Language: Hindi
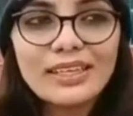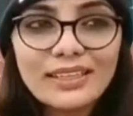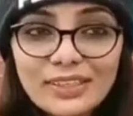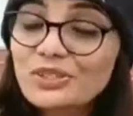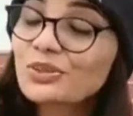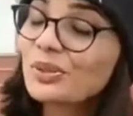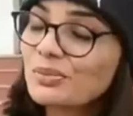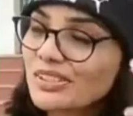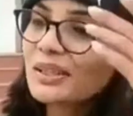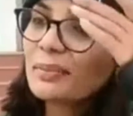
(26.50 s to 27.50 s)
सारे दर्शकों ने
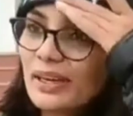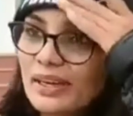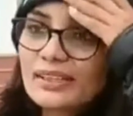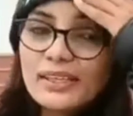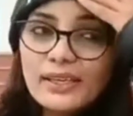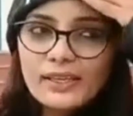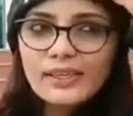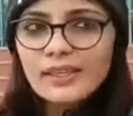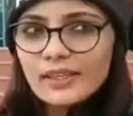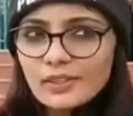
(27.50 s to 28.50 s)
मुझे इतना प्यार दिया है
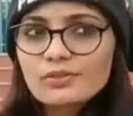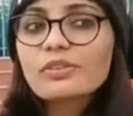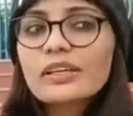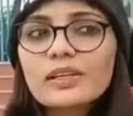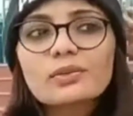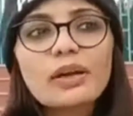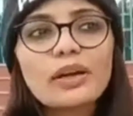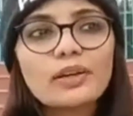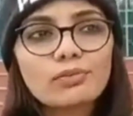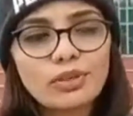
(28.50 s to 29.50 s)
जो वायरल हुआ
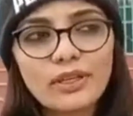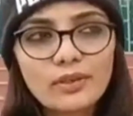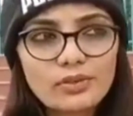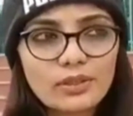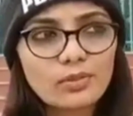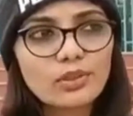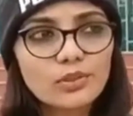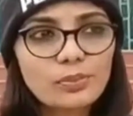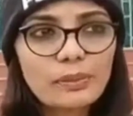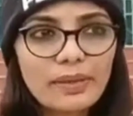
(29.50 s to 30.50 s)
है वो है उसके बोल
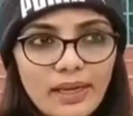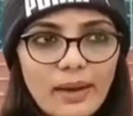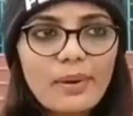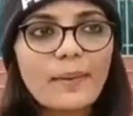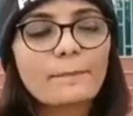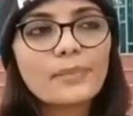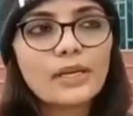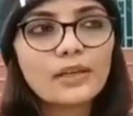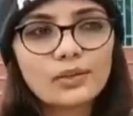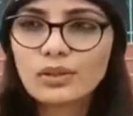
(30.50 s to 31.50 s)
यूपी में काबा
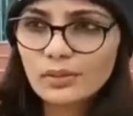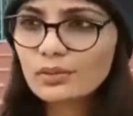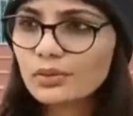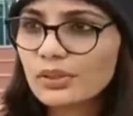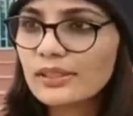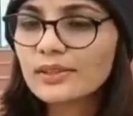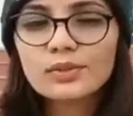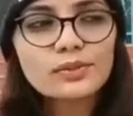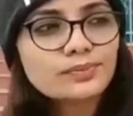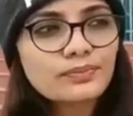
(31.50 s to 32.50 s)
मैं दो लाइन गुनगुनाती
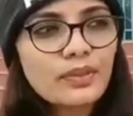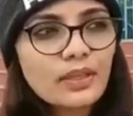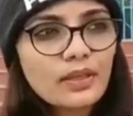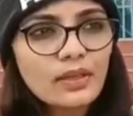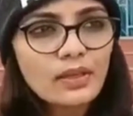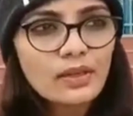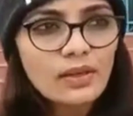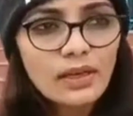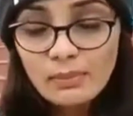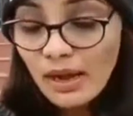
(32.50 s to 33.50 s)
हूँ
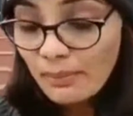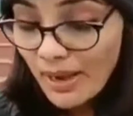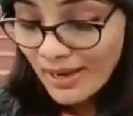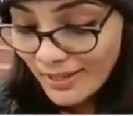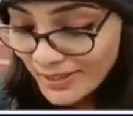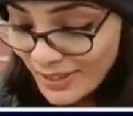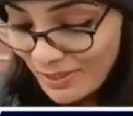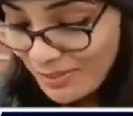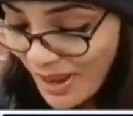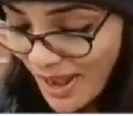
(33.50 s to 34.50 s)
अरे बाबा के
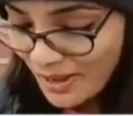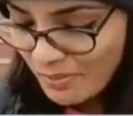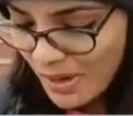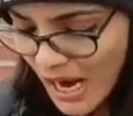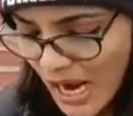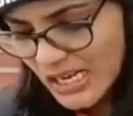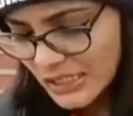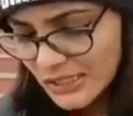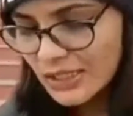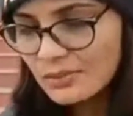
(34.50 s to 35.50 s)
दरबार बा
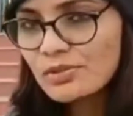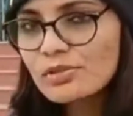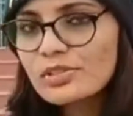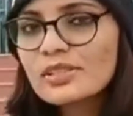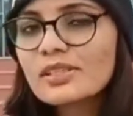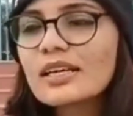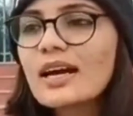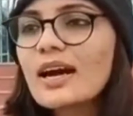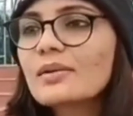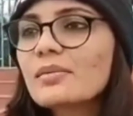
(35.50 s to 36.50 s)
खत्म
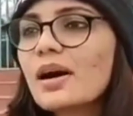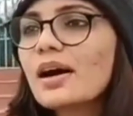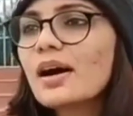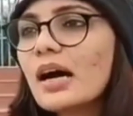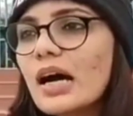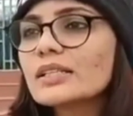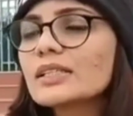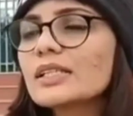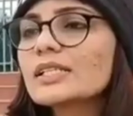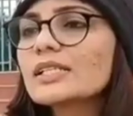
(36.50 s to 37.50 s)
रोजगार बा हाथ
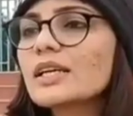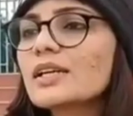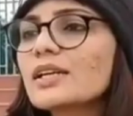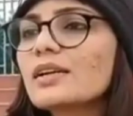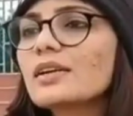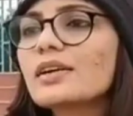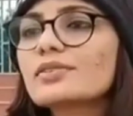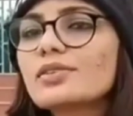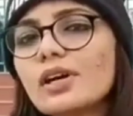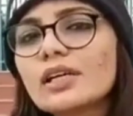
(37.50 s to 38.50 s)
रस के निर्णय
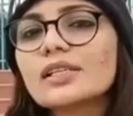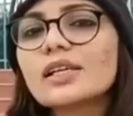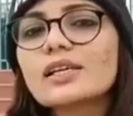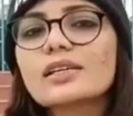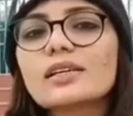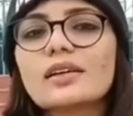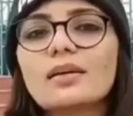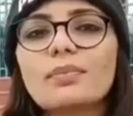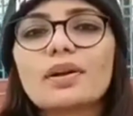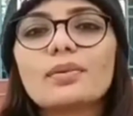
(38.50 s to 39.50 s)
जो हत लड़की के
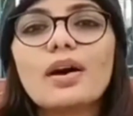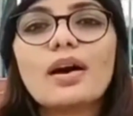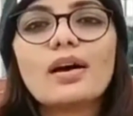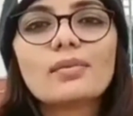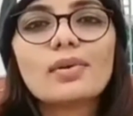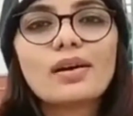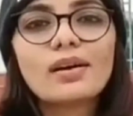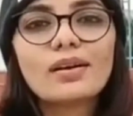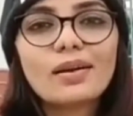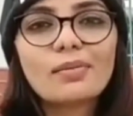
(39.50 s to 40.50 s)
परिवार बा
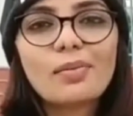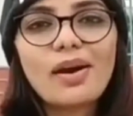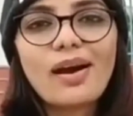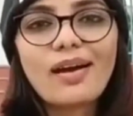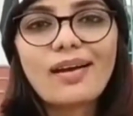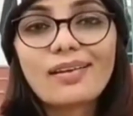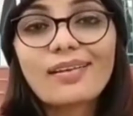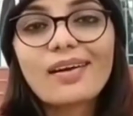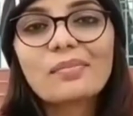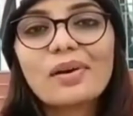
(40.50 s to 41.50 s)
है बाबा
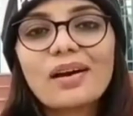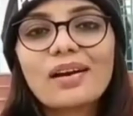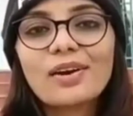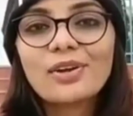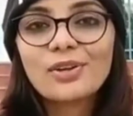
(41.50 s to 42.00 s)
काबा